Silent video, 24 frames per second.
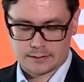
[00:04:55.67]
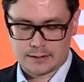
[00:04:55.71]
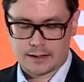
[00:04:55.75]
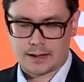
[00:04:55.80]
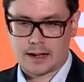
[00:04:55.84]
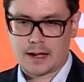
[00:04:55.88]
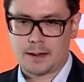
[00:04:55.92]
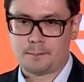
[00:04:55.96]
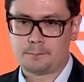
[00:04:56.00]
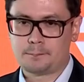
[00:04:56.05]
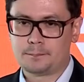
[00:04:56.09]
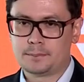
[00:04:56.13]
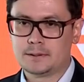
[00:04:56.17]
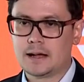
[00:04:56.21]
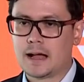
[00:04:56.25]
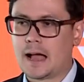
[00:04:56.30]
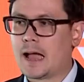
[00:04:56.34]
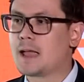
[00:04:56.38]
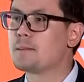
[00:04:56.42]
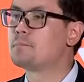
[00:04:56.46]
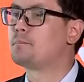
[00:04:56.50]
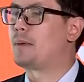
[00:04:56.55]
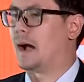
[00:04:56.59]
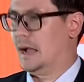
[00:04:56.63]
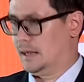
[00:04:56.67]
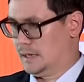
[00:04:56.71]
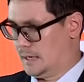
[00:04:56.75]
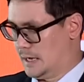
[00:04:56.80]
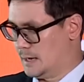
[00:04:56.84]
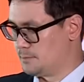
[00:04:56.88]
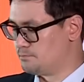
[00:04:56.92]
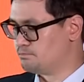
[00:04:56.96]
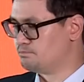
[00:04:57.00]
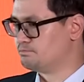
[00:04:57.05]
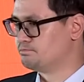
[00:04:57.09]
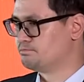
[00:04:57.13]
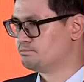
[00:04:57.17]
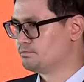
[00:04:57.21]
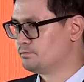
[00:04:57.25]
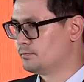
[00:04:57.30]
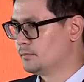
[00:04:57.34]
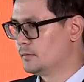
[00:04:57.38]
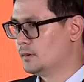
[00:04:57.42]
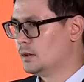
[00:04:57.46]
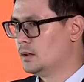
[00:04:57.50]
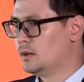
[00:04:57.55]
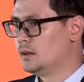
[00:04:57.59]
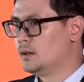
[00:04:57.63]
นะครับเพื่อให้ปาก
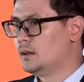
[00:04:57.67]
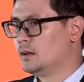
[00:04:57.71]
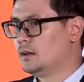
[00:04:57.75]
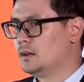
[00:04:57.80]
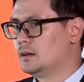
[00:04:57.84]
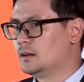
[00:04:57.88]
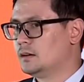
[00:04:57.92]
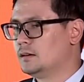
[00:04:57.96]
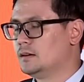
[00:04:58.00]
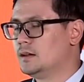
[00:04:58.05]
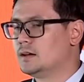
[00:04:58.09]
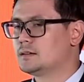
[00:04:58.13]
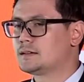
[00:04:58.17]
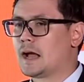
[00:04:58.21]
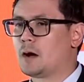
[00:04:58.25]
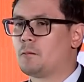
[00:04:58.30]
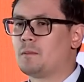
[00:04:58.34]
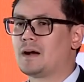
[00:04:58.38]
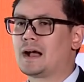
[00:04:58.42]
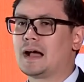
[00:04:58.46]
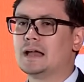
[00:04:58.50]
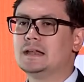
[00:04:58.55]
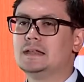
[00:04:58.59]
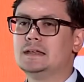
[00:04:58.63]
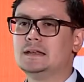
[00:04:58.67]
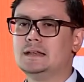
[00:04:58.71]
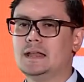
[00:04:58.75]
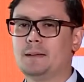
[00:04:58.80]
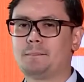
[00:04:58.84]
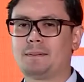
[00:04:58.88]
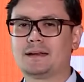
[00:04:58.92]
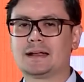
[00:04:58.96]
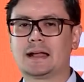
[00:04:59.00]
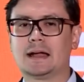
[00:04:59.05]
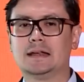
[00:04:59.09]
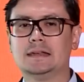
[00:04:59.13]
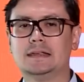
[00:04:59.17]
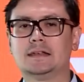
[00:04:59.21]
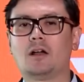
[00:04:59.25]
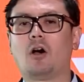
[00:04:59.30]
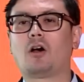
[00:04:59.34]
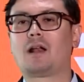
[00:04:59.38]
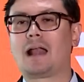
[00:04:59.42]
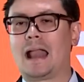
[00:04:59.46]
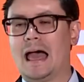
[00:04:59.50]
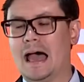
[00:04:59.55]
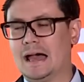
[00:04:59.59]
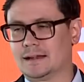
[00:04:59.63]
คำเนื่องจากว่าคดีนี้เป็นคดีน
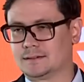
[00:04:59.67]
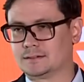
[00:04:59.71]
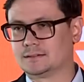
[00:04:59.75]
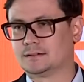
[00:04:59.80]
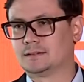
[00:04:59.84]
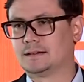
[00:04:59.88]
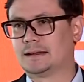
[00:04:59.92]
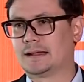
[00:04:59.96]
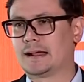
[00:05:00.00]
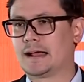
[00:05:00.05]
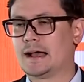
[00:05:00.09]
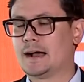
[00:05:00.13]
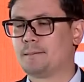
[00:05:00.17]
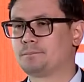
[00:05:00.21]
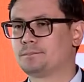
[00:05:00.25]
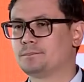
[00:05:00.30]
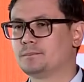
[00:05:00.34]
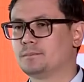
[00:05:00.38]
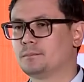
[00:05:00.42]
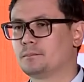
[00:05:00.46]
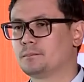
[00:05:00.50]
อกลาดนะครับ